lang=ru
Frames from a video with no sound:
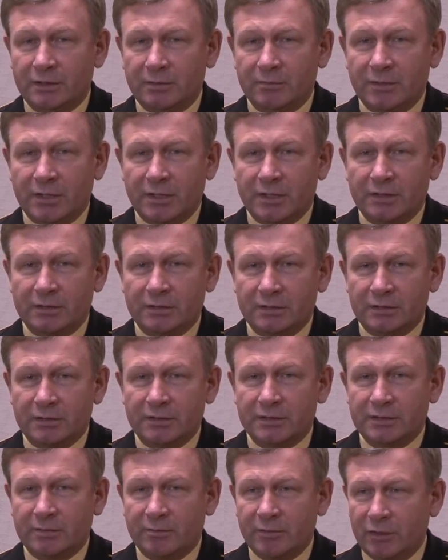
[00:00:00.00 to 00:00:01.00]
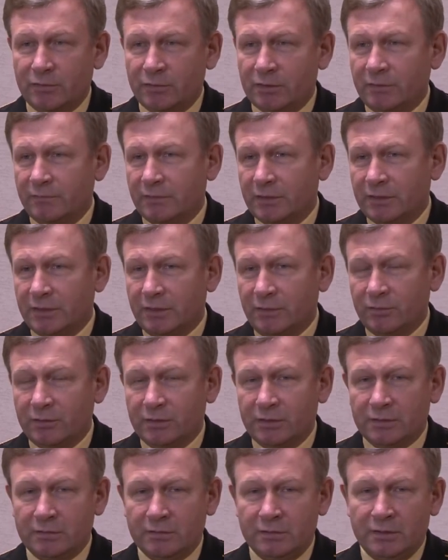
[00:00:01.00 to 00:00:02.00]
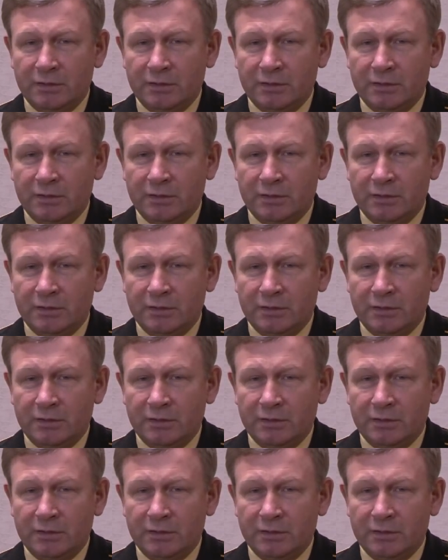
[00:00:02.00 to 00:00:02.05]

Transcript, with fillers: аппараты, это и самолеты, и вертолеты.